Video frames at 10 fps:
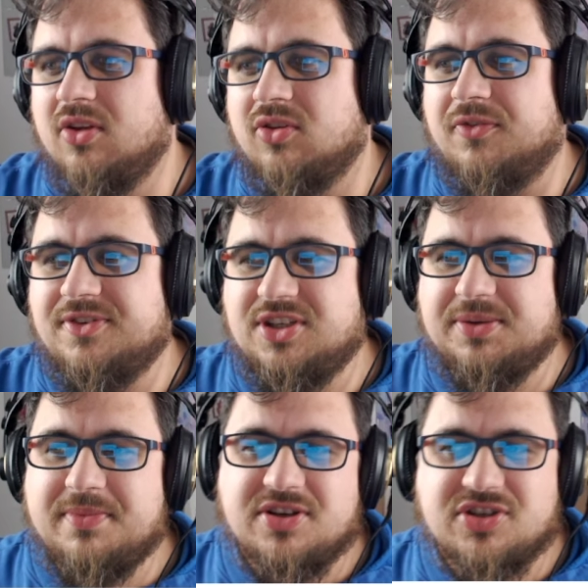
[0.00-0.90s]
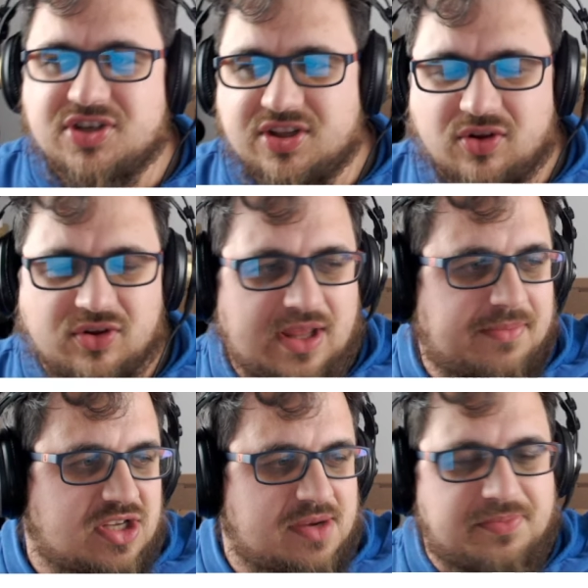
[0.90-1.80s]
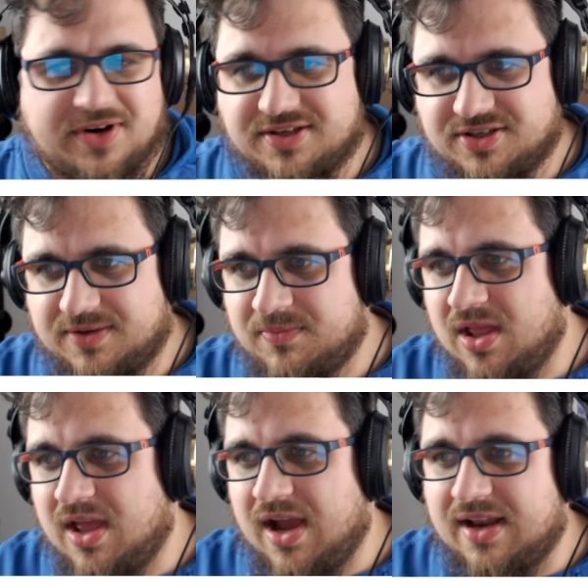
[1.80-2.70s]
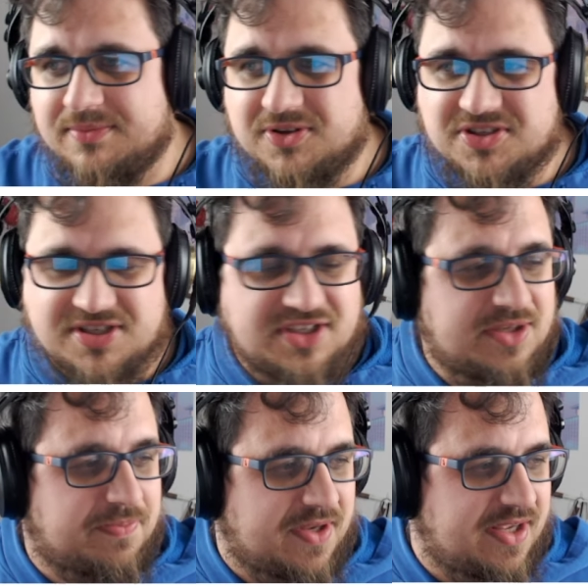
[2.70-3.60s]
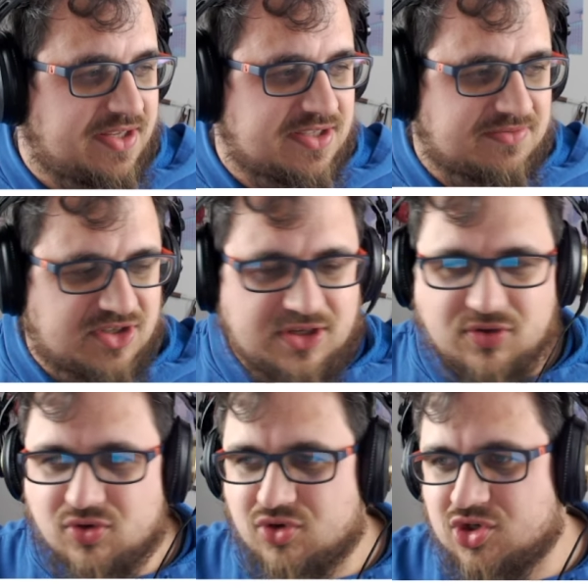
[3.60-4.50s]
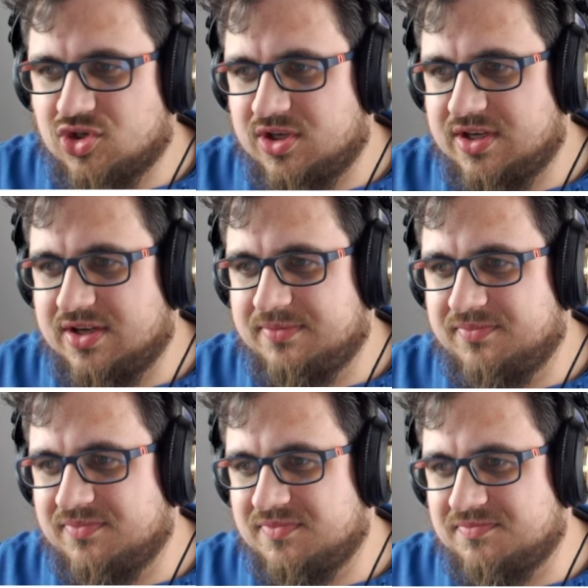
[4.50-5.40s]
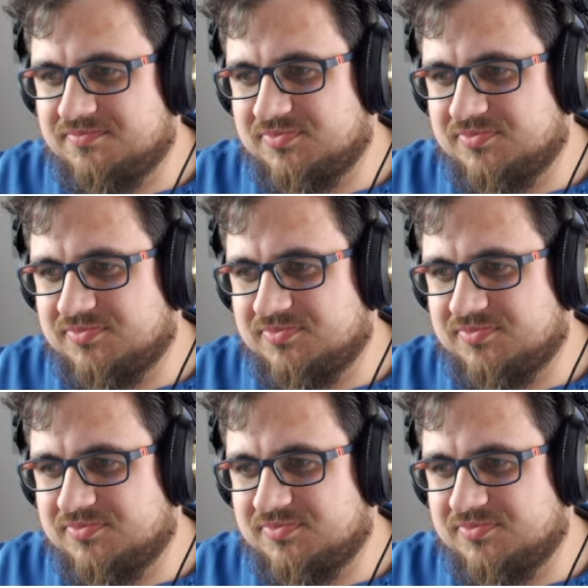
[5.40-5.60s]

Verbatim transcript: to widzimy, że no nam sobie poradzi, ale na przykład 16px, czyli już ym,